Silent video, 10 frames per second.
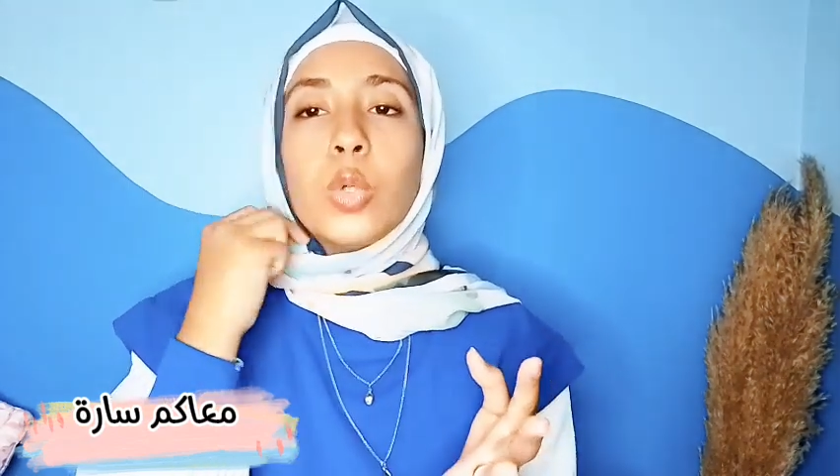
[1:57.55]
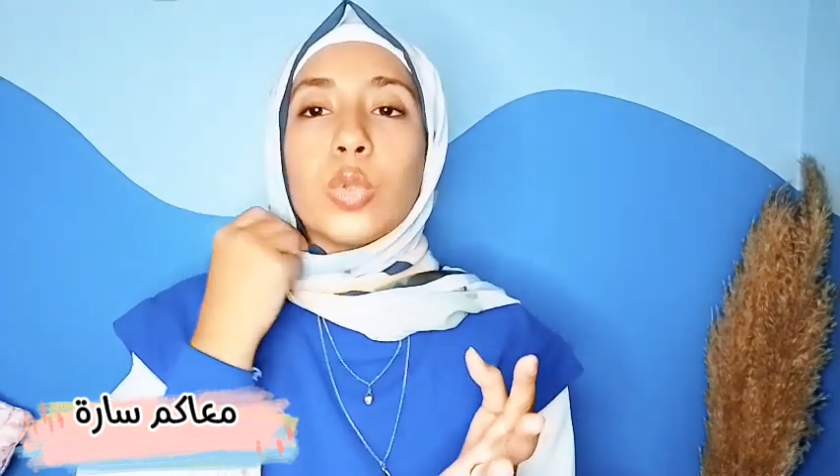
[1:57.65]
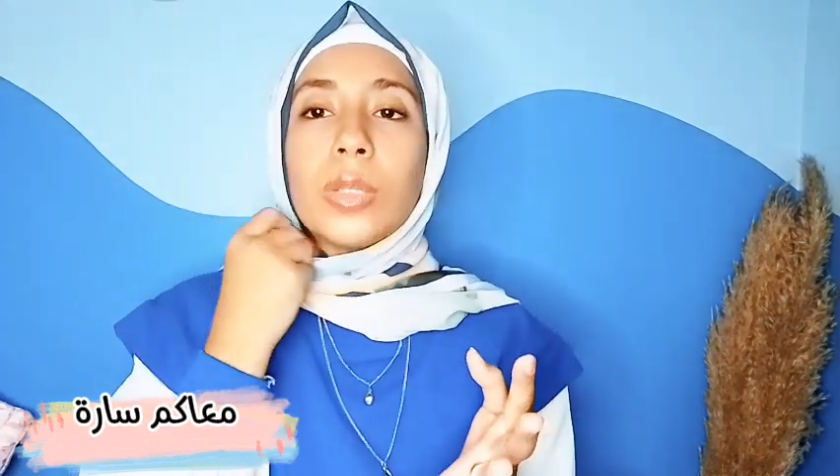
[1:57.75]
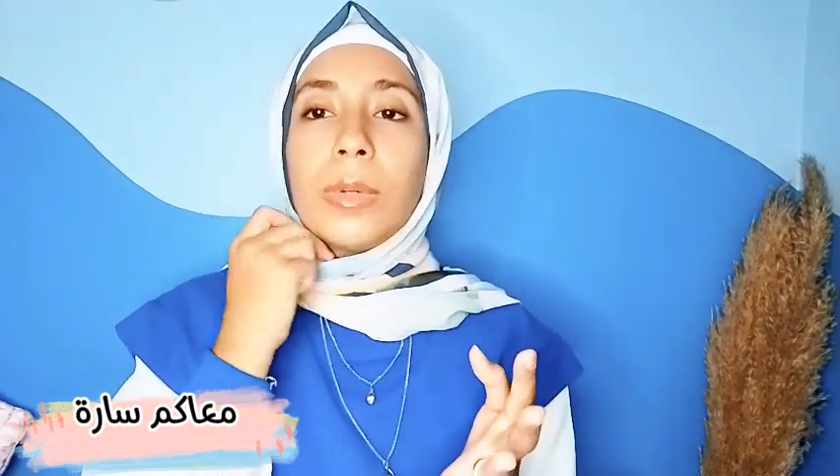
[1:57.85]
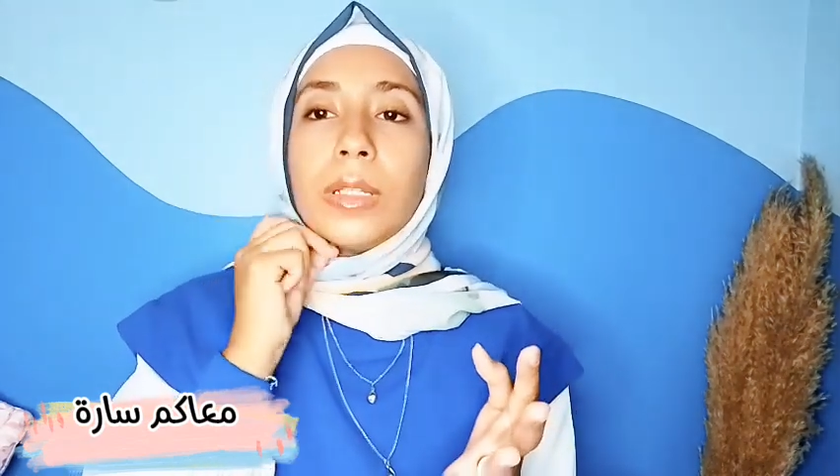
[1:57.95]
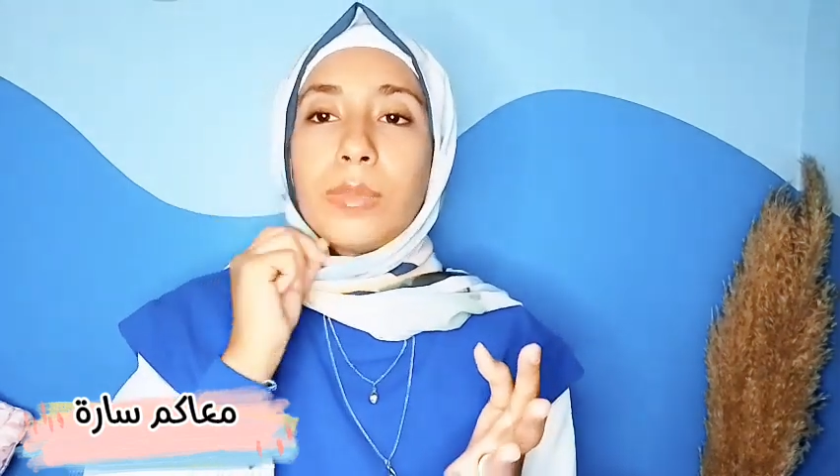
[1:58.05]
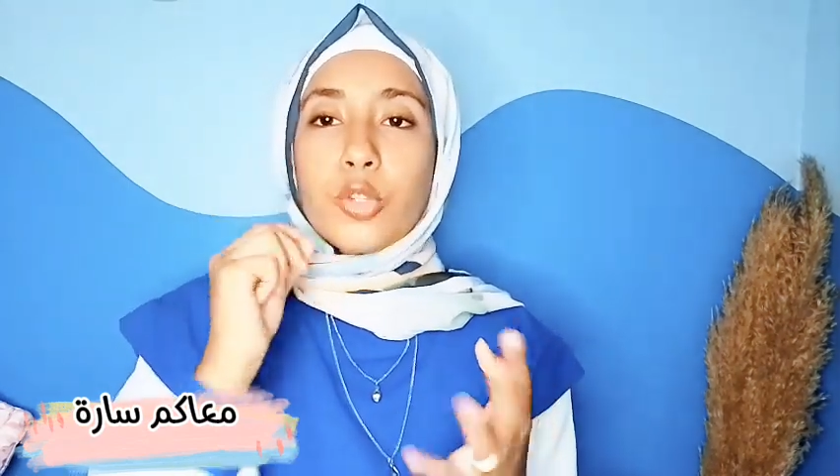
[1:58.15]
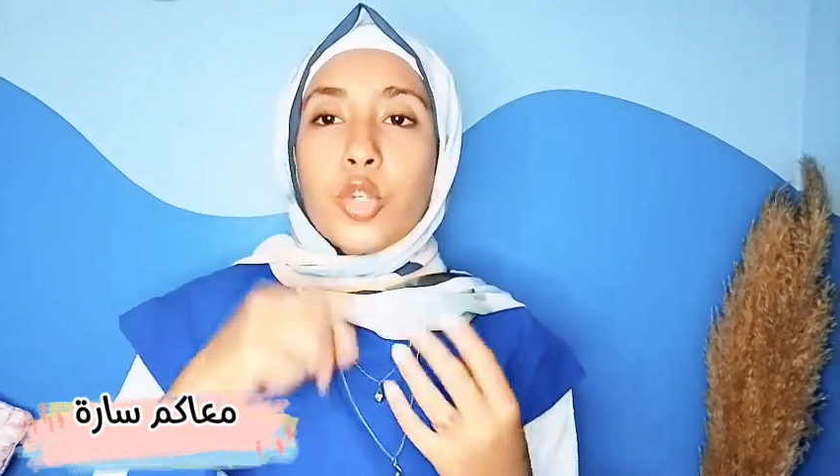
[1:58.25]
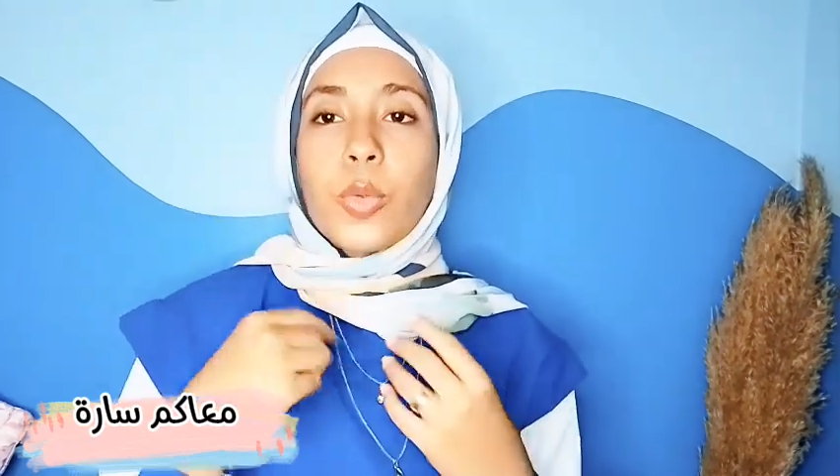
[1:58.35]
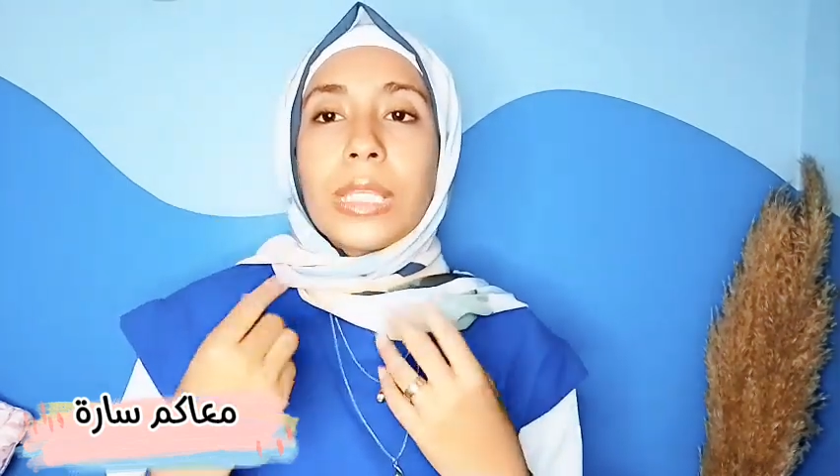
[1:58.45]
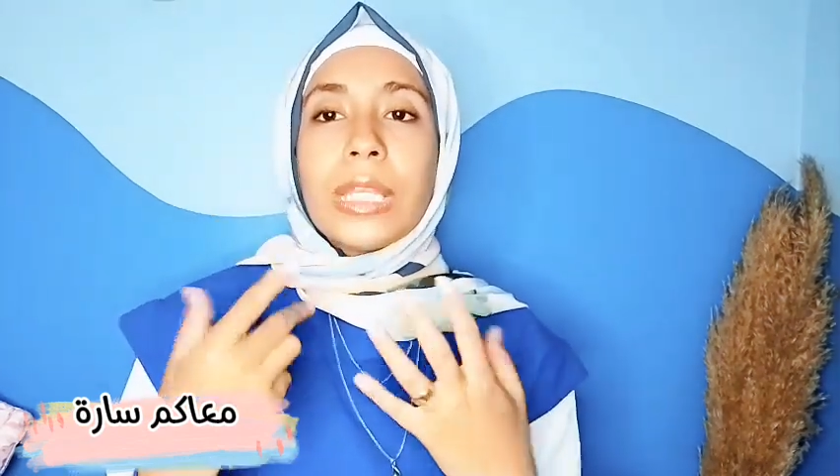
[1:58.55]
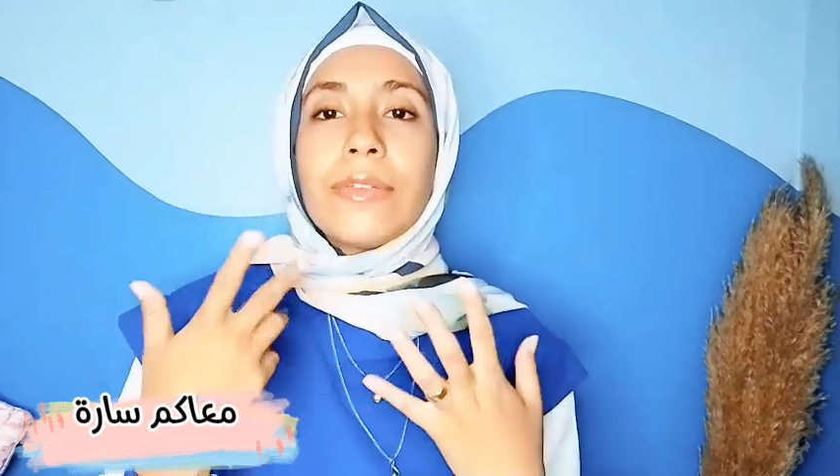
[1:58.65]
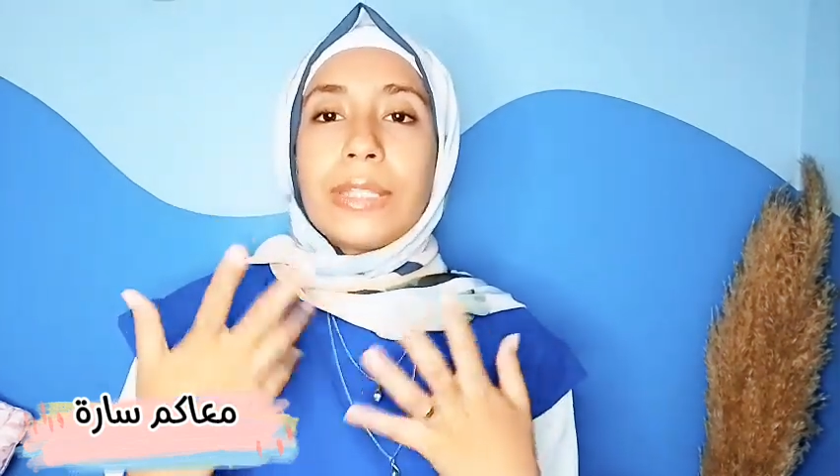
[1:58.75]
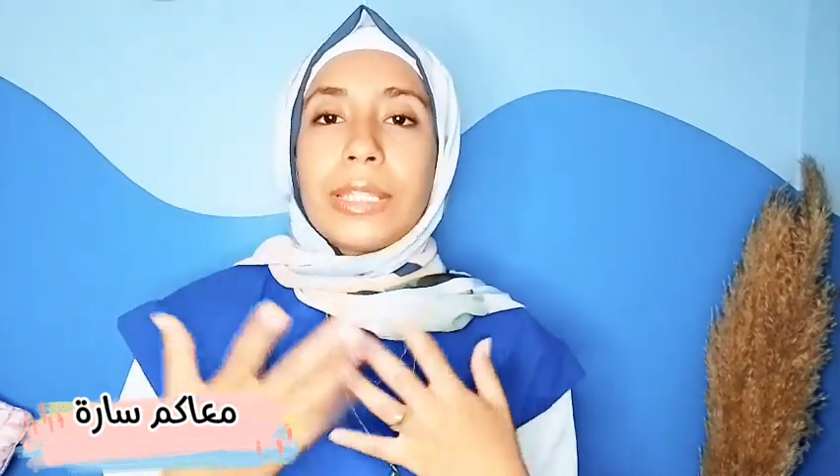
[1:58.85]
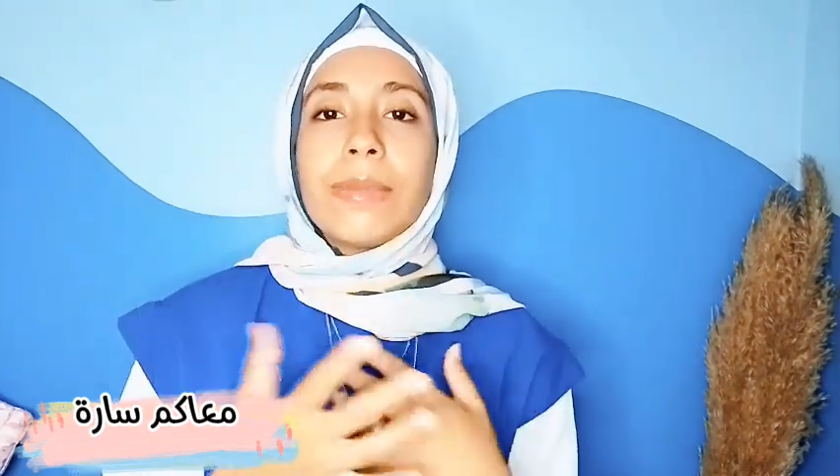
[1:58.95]
وطبعا المشروبات
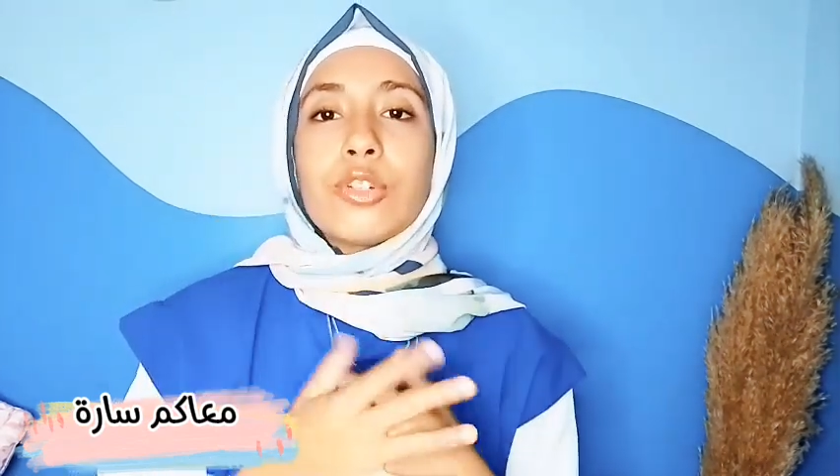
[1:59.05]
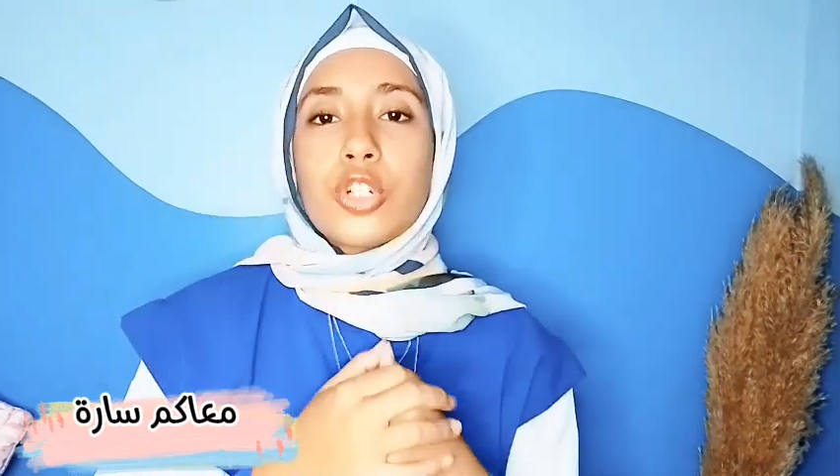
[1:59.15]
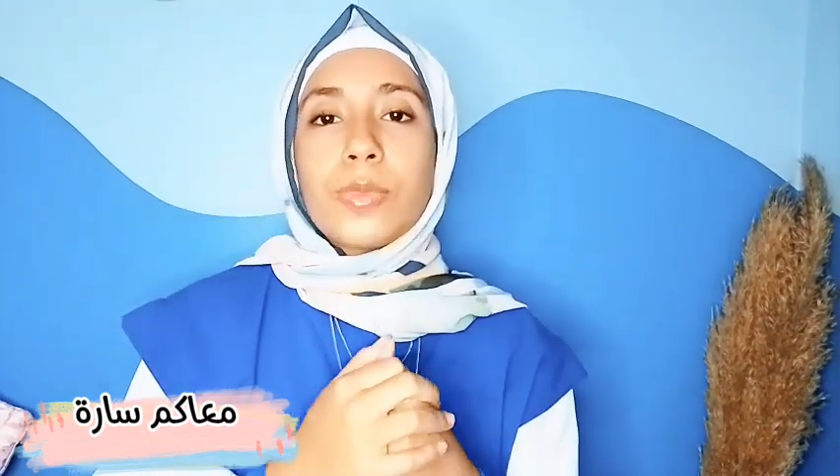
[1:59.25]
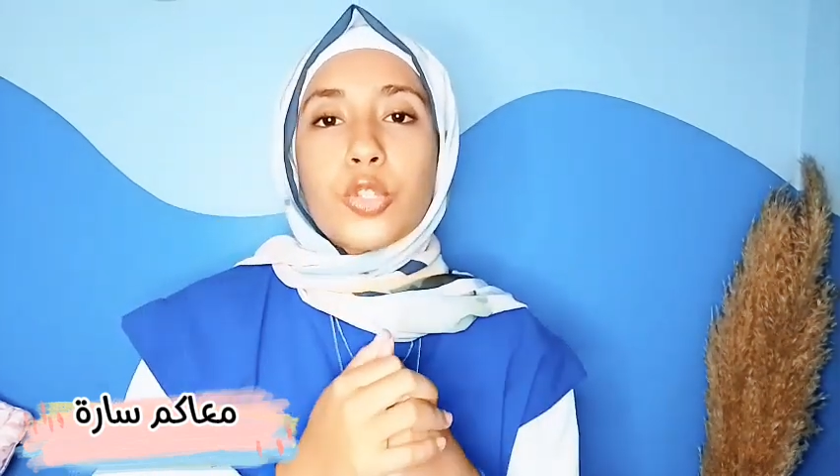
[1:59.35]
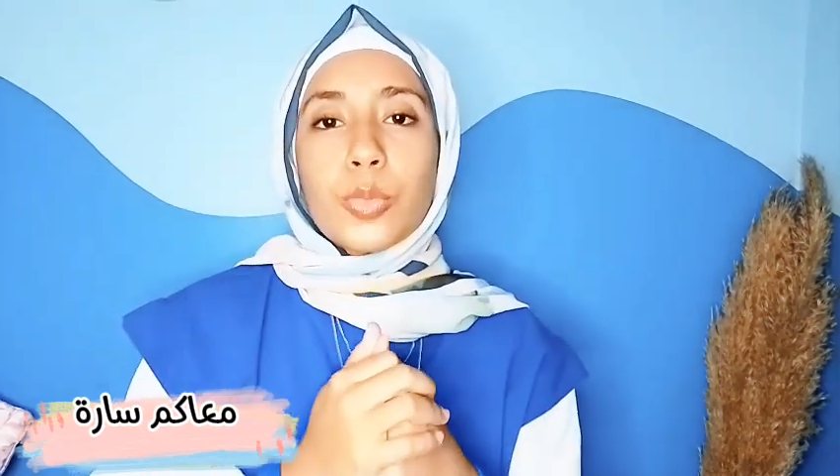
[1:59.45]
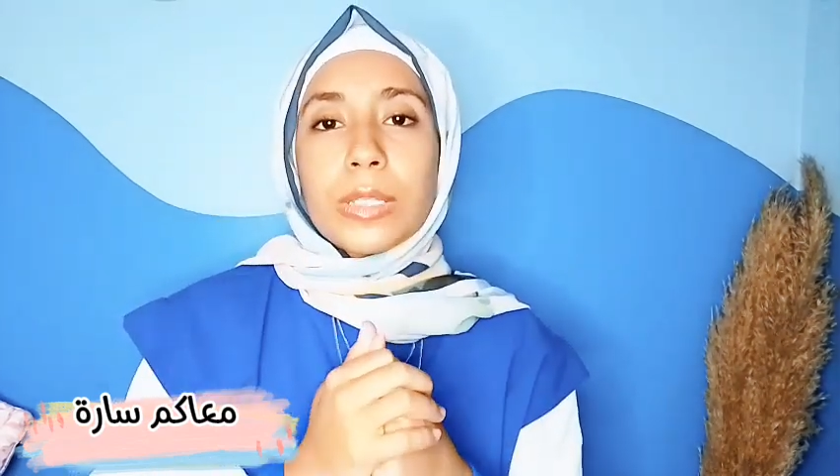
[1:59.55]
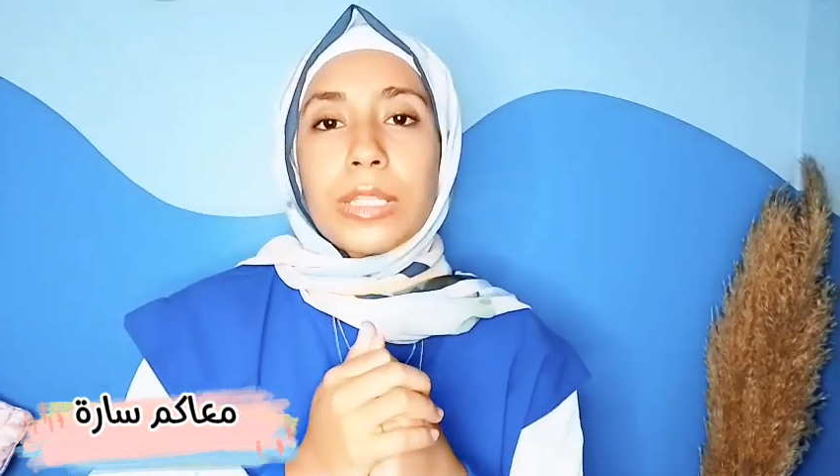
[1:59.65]
الدافيه ان انا بشرب مشروبات